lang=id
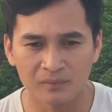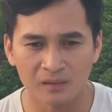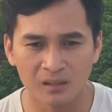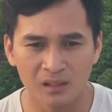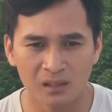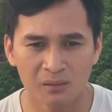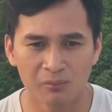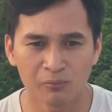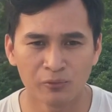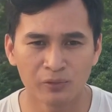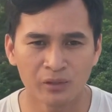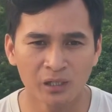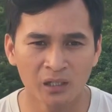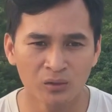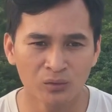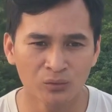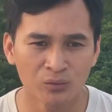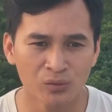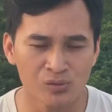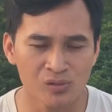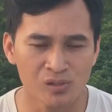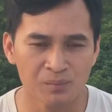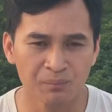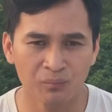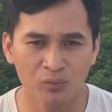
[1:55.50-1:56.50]
kemudian
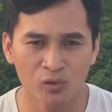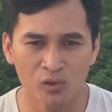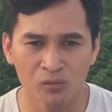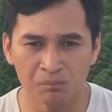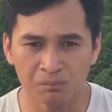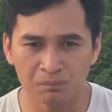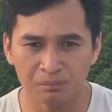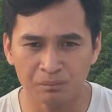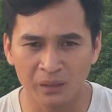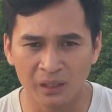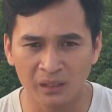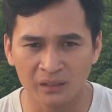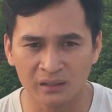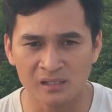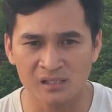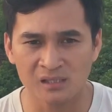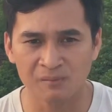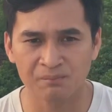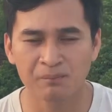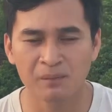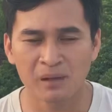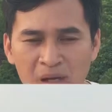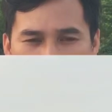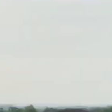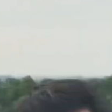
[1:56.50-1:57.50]
untuk sebelum perang ke
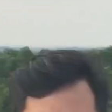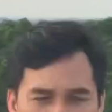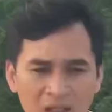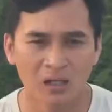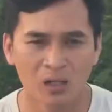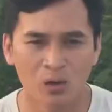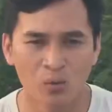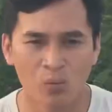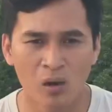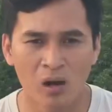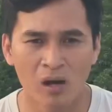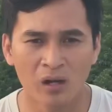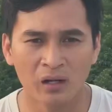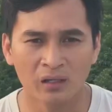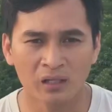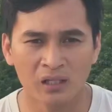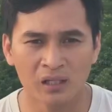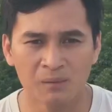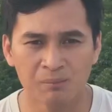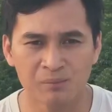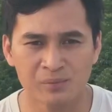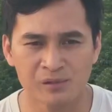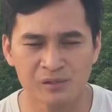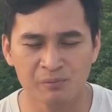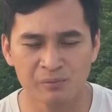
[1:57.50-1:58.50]
ada uang
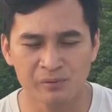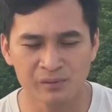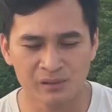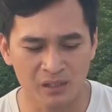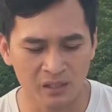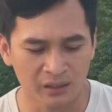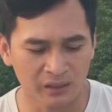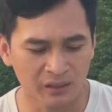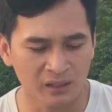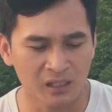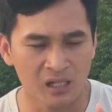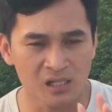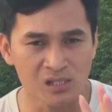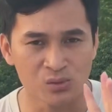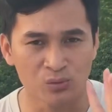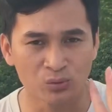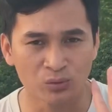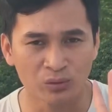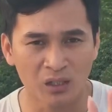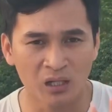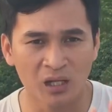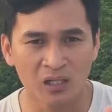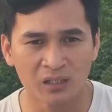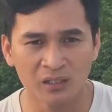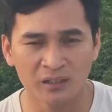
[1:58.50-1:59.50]
kip sebesar 3
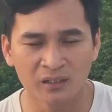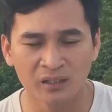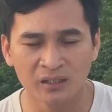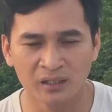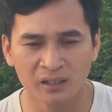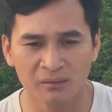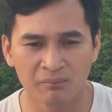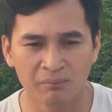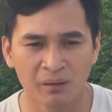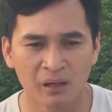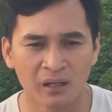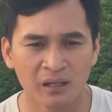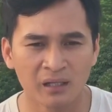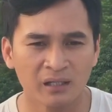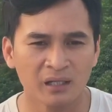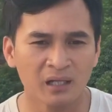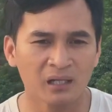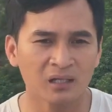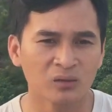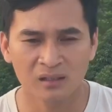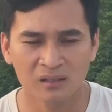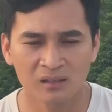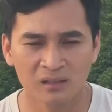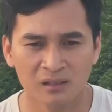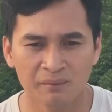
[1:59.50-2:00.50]
juta nanti dikembalikan
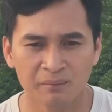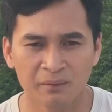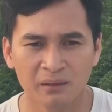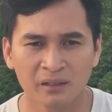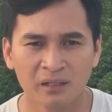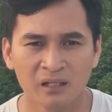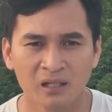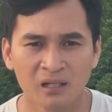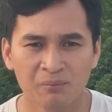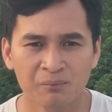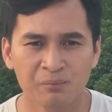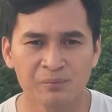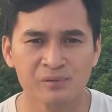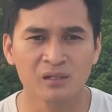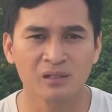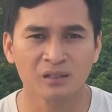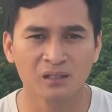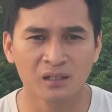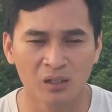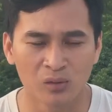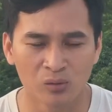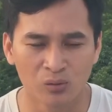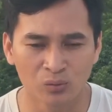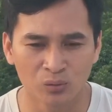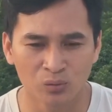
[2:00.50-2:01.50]
kepada
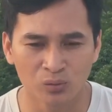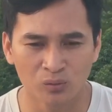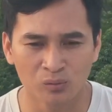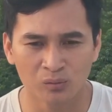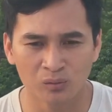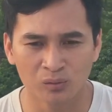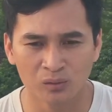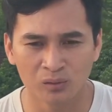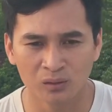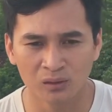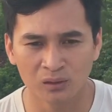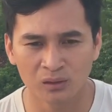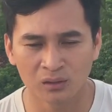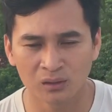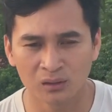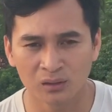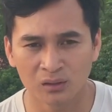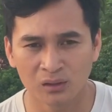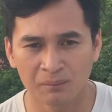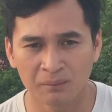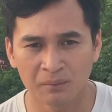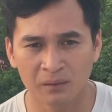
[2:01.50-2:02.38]
peserta untuk eh, apa